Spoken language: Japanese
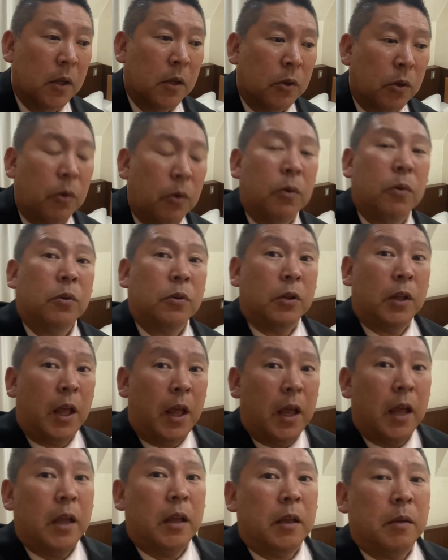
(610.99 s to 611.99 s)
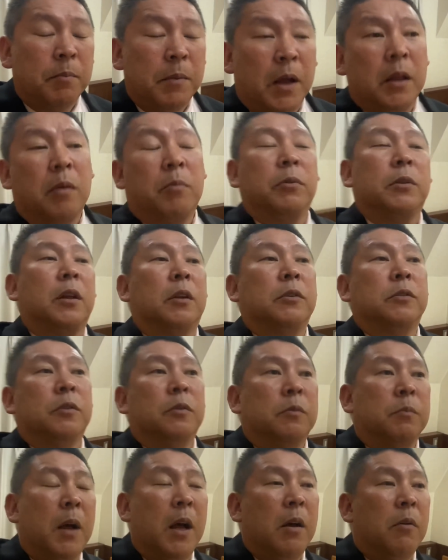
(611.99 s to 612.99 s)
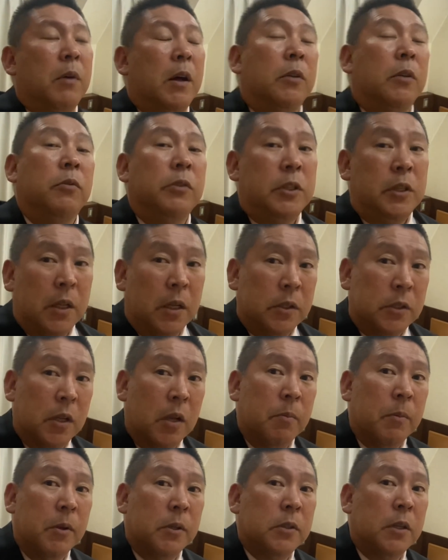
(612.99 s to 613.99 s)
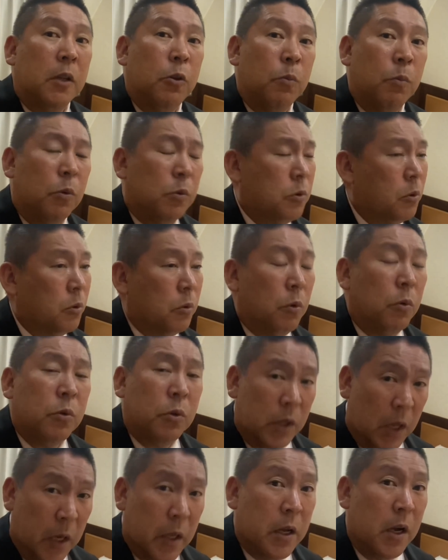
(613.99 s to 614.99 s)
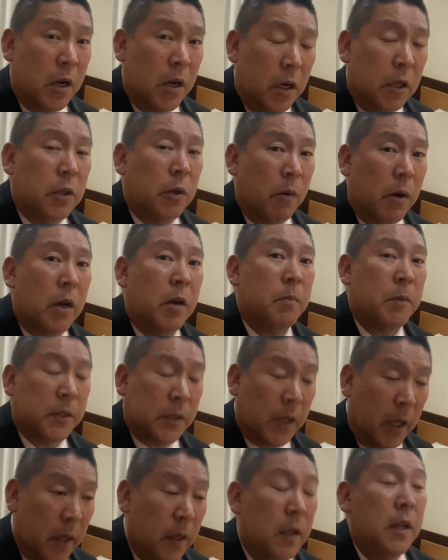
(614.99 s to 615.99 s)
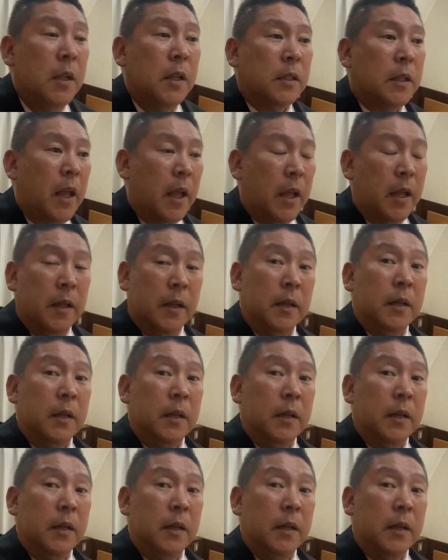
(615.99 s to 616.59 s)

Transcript: ということで、まあ、山本のそさんの、まあ、悪口になっちゃいますけども、ちょっと本当に何考えてるかわかりません。で、